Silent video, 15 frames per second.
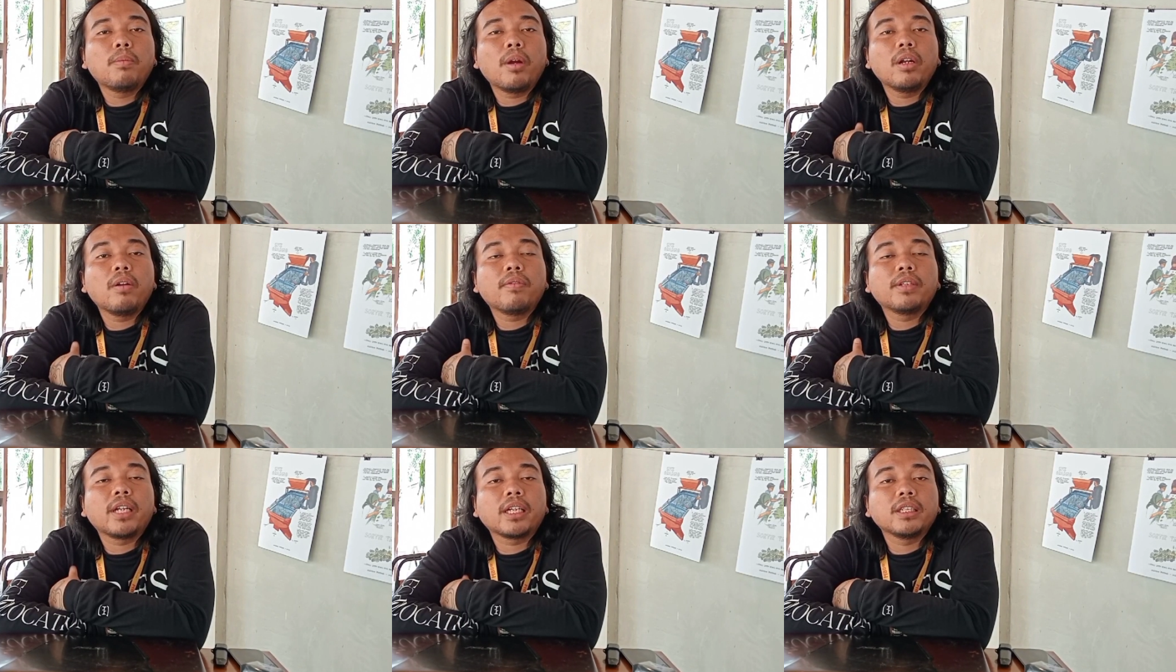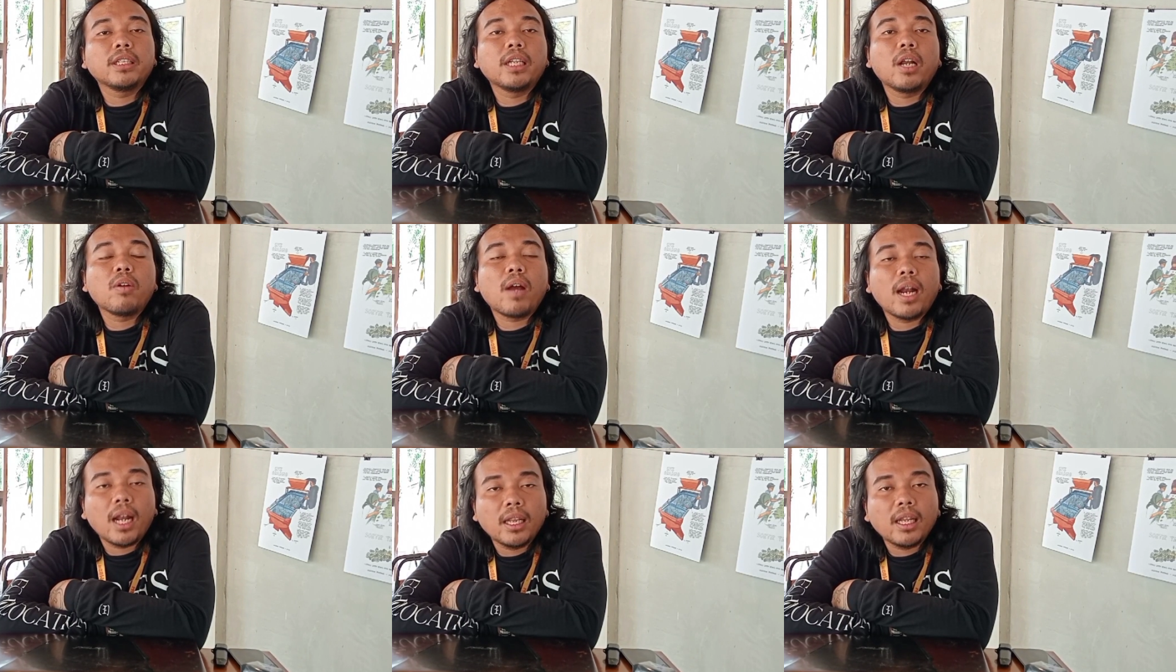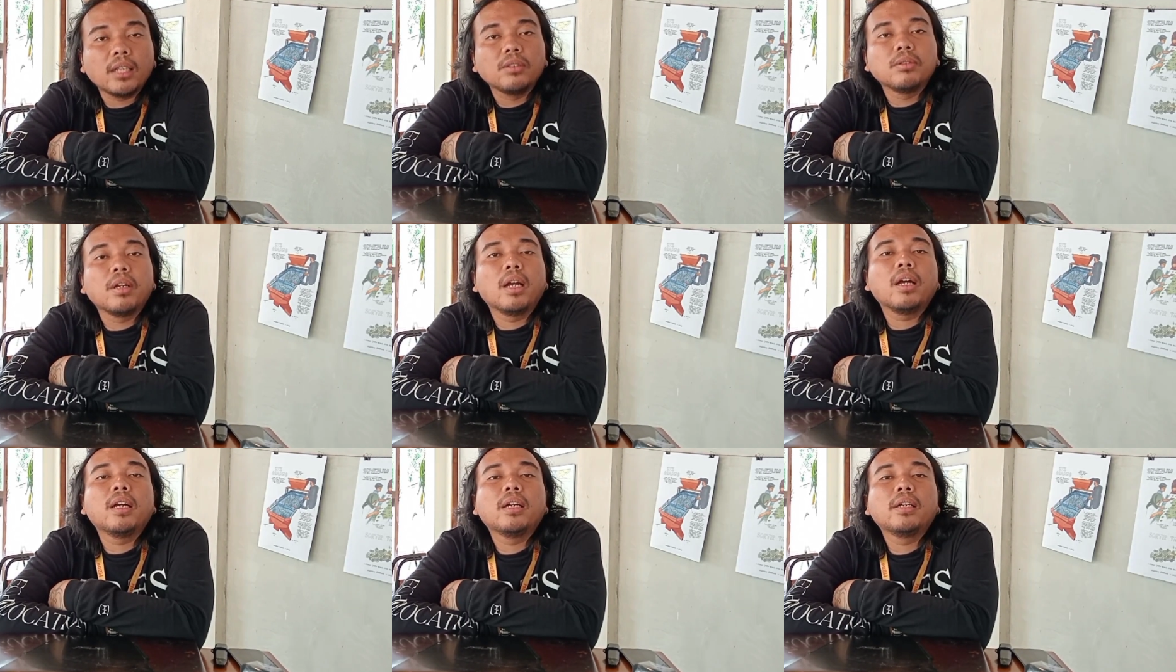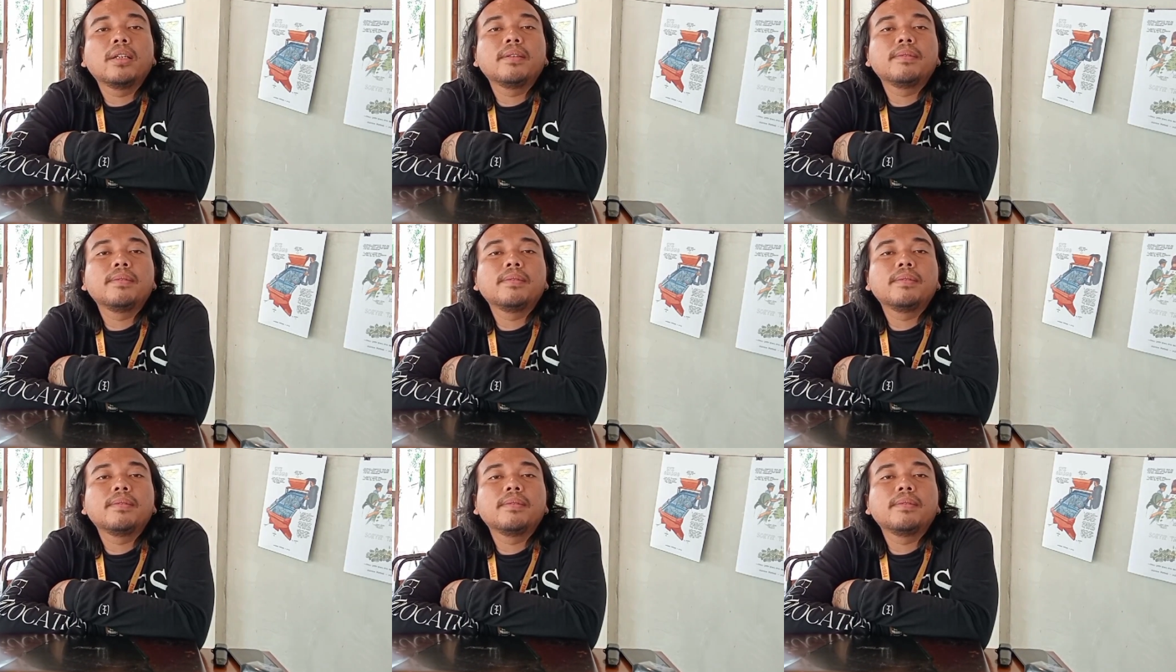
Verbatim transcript: point of yang nya Lokananta juga